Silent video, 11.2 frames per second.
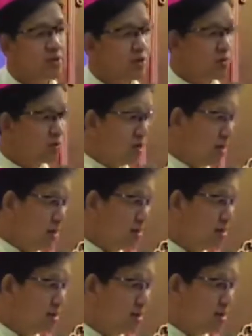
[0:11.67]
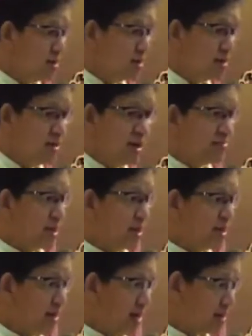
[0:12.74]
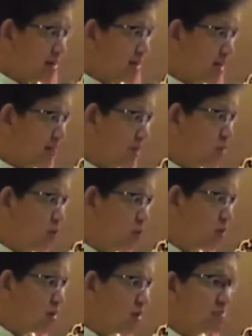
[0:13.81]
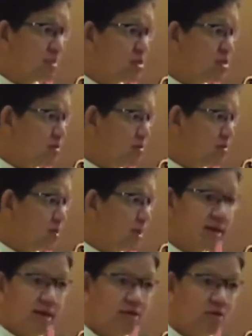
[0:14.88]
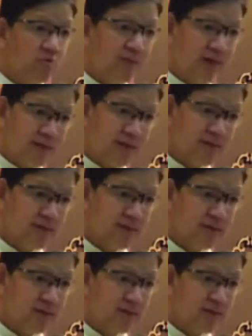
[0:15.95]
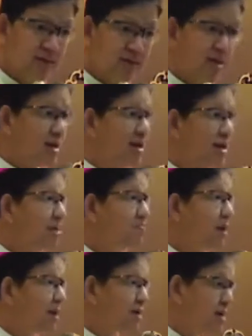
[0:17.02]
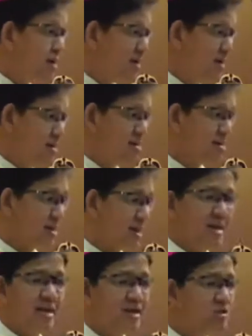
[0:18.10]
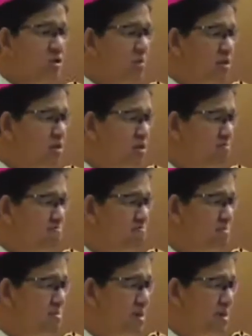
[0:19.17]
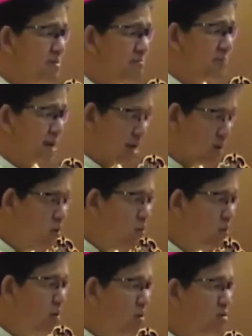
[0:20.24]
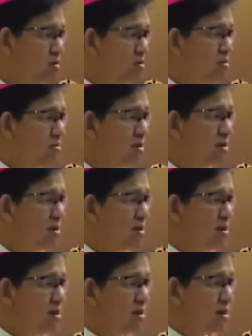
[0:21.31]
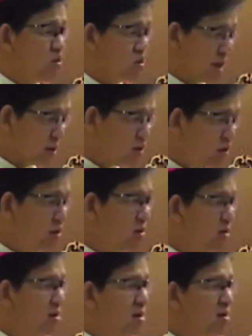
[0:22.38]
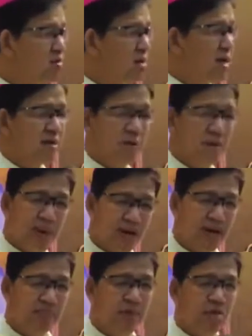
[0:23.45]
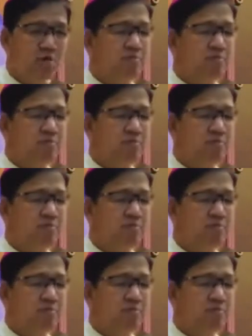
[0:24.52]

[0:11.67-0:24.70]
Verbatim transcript: Unya, diha may laki nga miduol nga medyo nakainom na. Kaila ang pari ani, kailado mong gyud para hubog, hugarol, unya himabay pag gyud.